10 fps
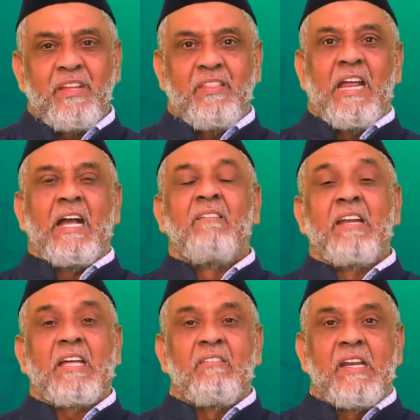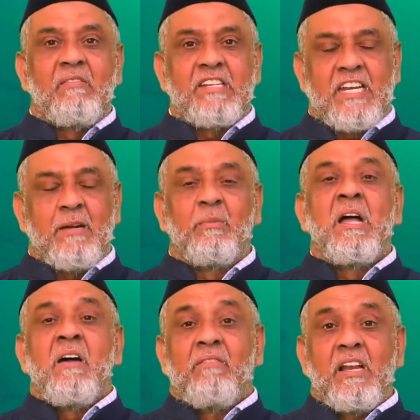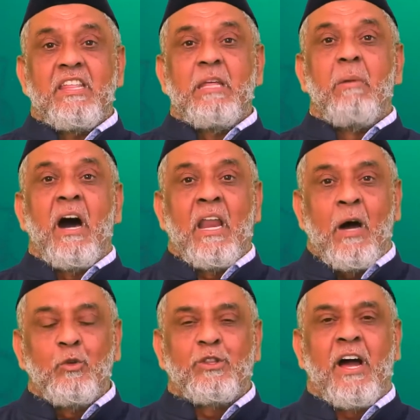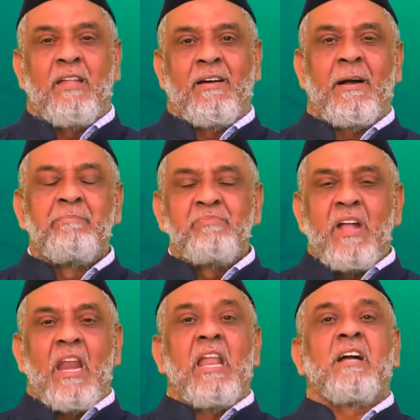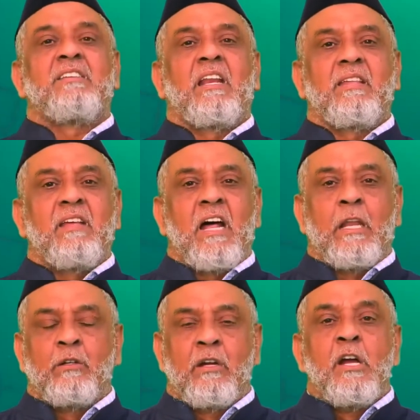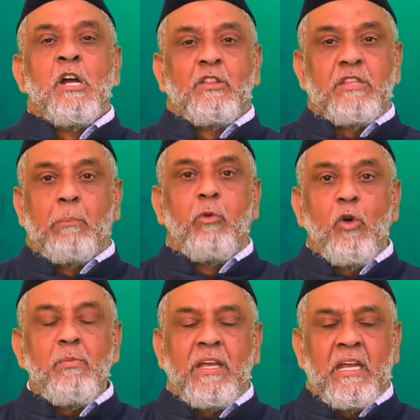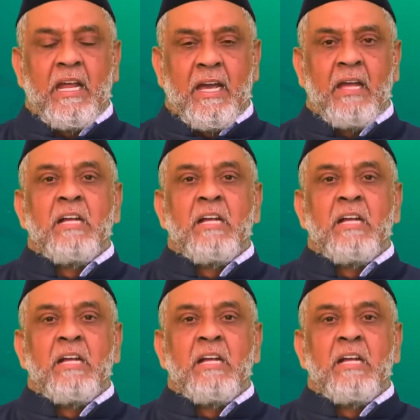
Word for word: இதிலே கவனிக்க வேண்டிய விஷயம் வல் ஜிபாலா அவுத்தாதா அல்லாஹ் ஜல்ல ஜலாலகு இந்த பூமியிலே